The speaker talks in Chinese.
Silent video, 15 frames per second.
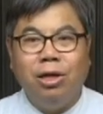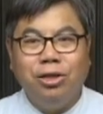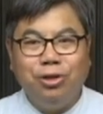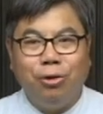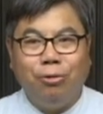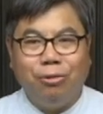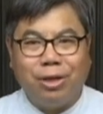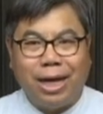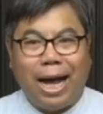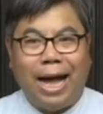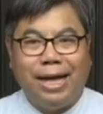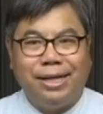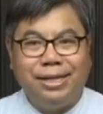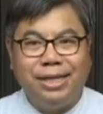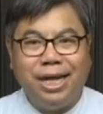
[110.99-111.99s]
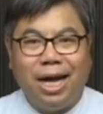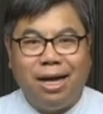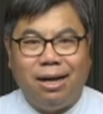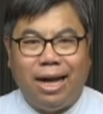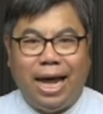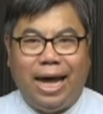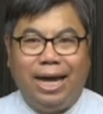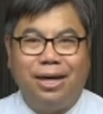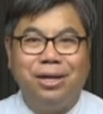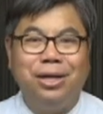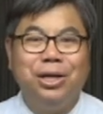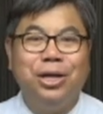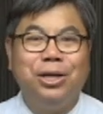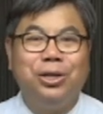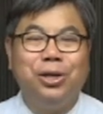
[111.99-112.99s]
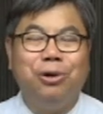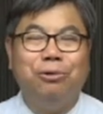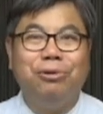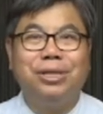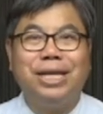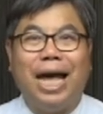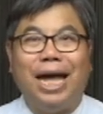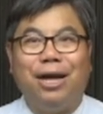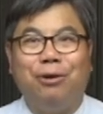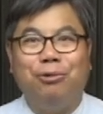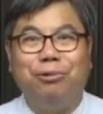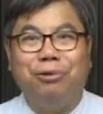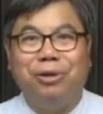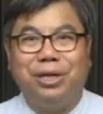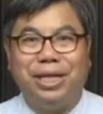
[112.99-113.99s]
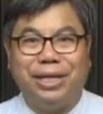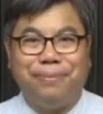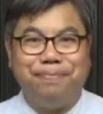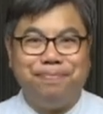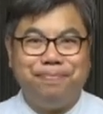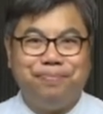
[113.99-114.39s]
就砍下来丢在火里。